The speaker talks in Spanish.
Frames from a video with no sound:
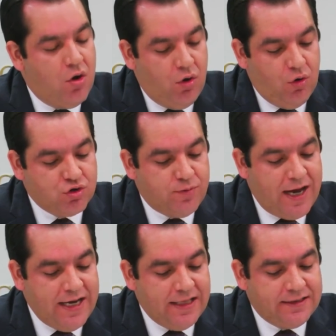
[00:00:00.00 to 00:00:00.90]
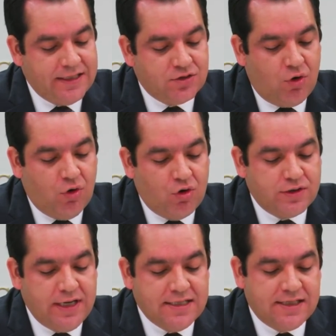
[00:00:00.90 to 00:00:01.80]
Los valientes
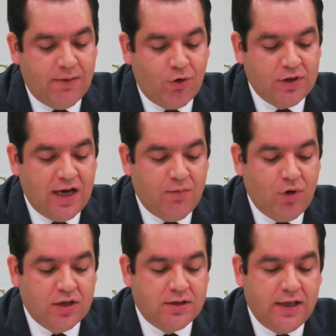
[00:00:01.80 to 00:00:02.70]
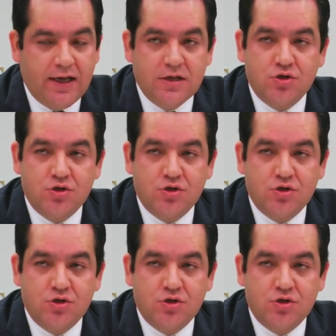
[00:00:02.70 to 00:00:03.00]
conocen el sabor de la muerte